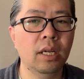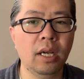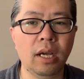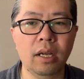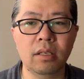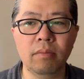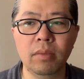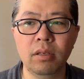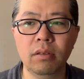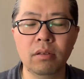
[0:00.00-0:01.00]
啊什
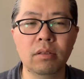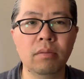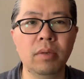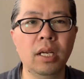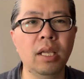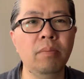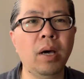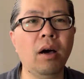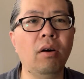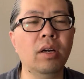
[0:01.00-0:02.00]
么什么雷
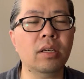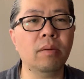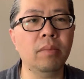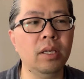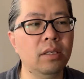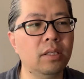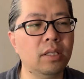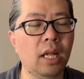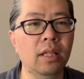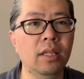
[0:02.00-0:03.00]
暴啊，什么
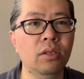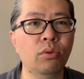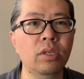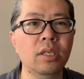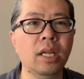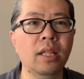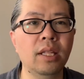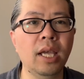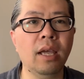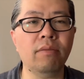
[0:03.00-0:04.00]
闪球形闪
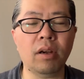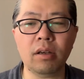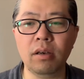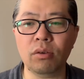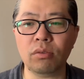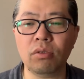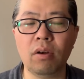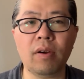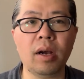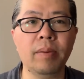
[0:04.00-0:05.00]
电，反正各种
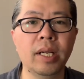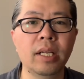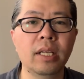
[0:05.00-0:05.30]
说法吧。